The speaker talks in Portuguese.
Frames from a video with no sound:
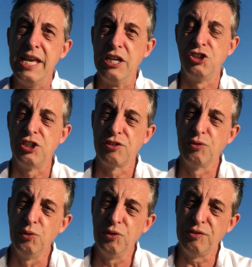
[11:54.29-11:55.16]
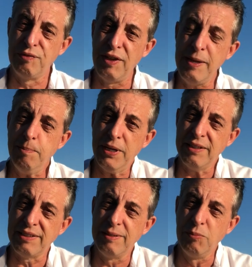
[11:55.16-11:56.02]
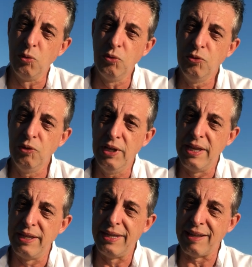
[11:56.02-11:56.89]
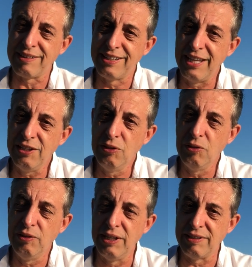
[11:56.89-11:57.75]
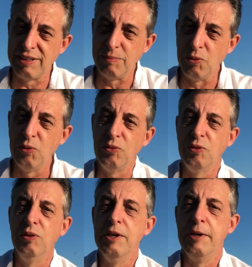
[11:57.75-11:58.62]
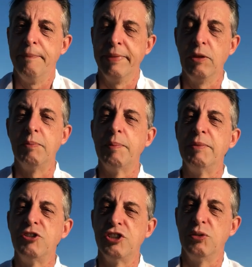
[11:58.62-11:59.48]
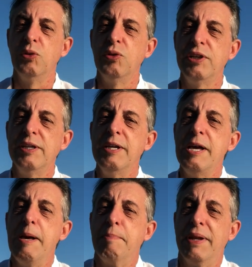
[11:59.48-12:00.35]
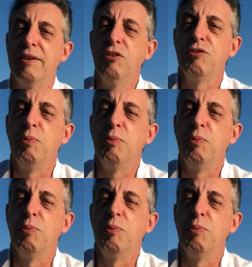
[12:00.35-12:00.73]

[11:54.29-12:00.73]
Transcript: Jesus vem para esse mundo, nascendo nesse mundo, numa manjedoura, para nos